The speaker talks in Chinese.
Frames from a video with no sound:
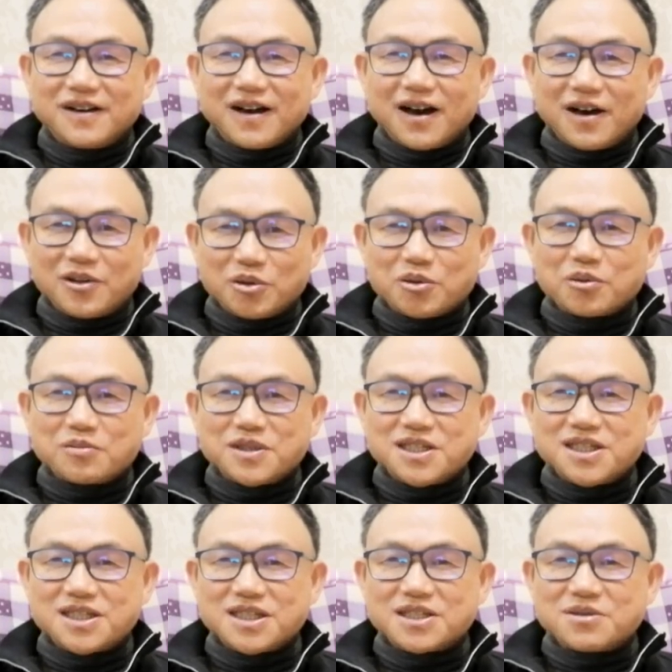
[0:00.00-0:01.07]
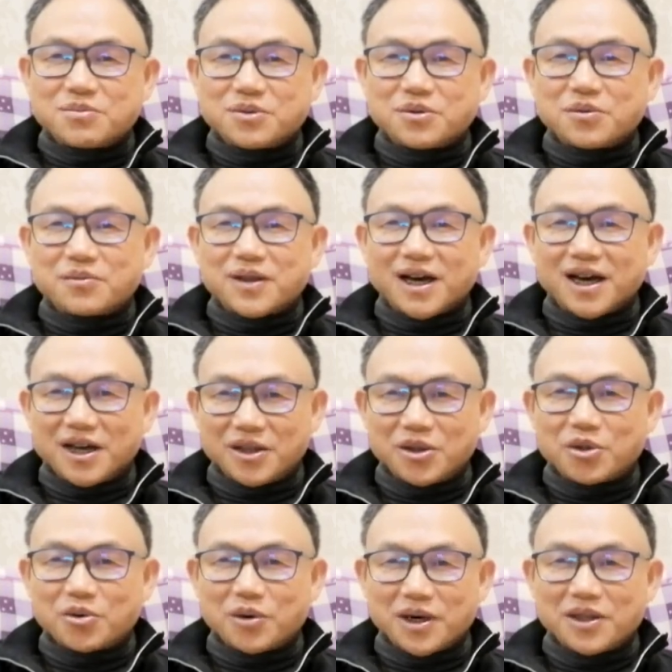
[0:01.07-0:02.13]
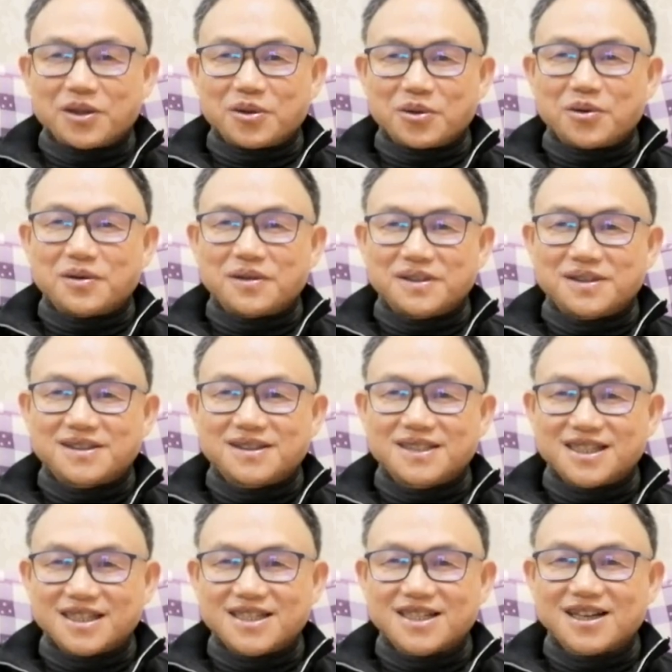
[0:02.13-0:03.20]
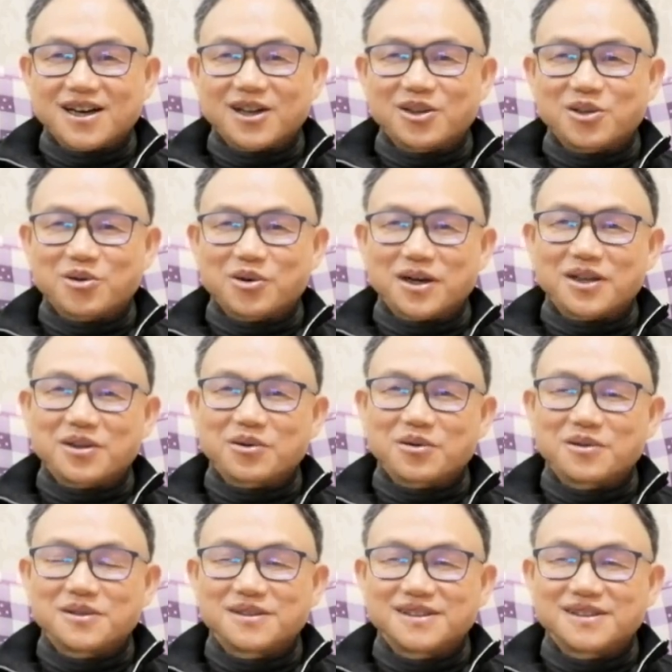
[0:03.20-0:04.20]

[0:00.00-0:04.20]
很多东西自己不懂得很多很多。真是很多很多，